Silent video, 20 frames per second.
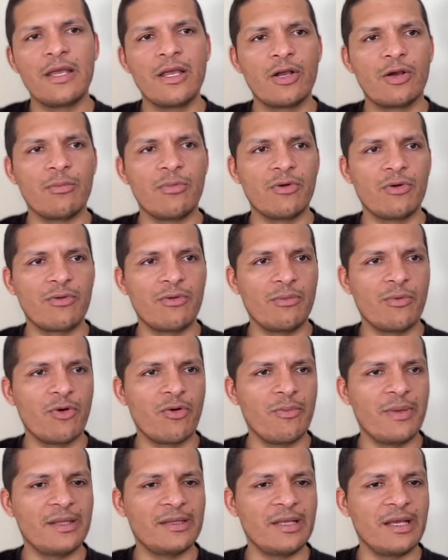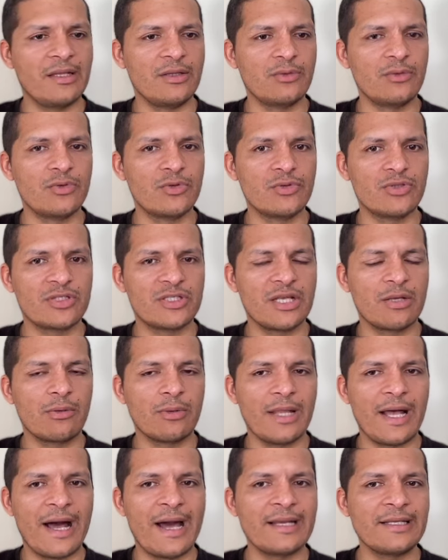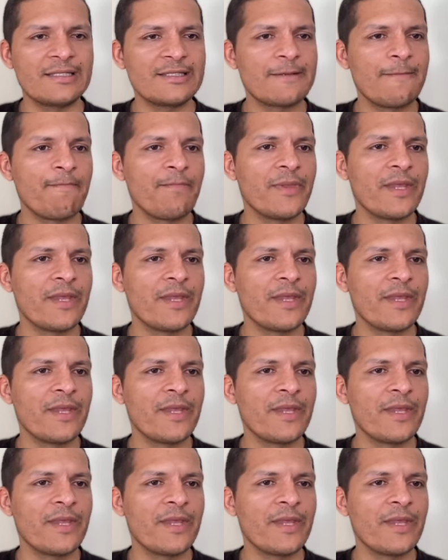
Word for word: como, como eu comentei, nos celulares.